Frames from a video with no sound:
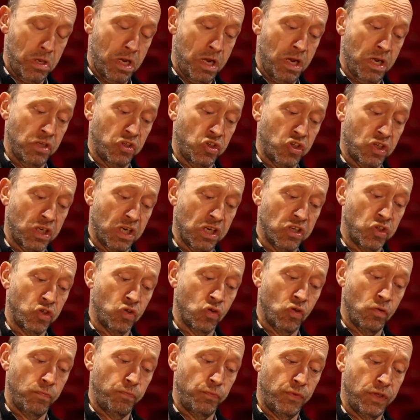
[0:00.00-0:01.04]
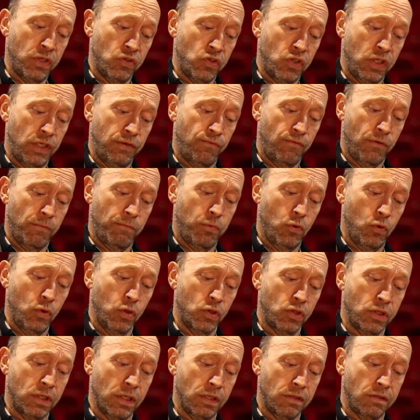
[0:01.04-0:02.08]
Hans Kastorp, der sich
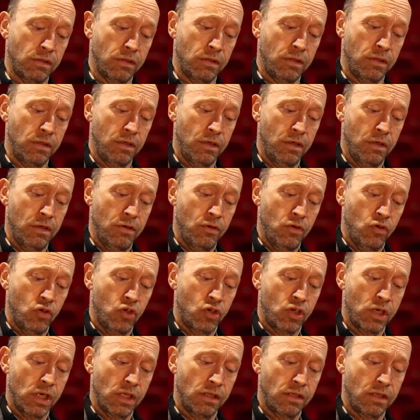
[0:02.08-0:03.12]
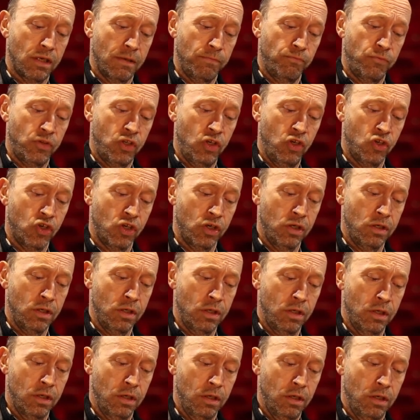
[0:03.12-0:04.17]
verbeugt hatte, stand am
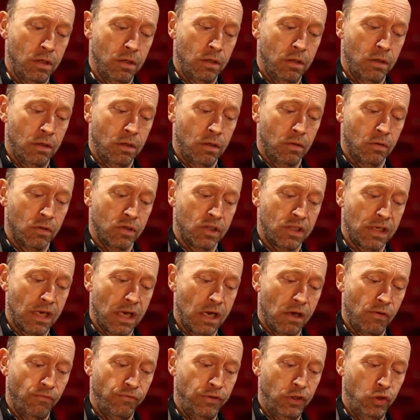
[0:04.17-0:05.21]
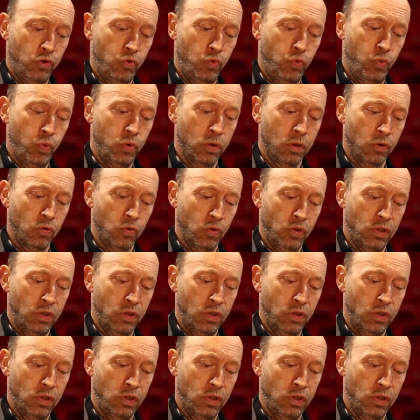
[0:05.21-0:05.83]
Tische und sah auf die Tür,